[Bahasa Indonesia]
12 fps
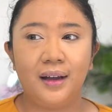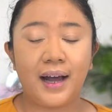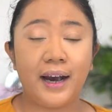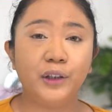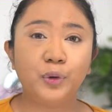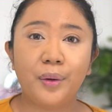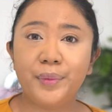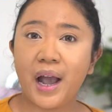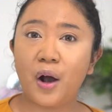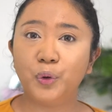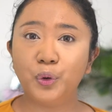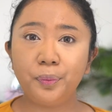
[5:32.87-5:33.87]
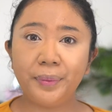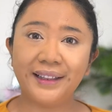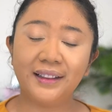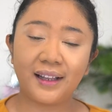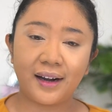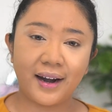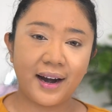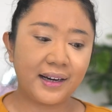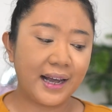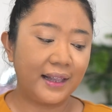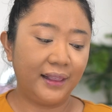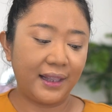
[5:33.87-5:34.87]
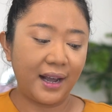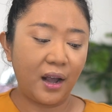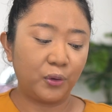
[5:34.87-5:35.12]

karena suami aku tuh pinter dan ganteng,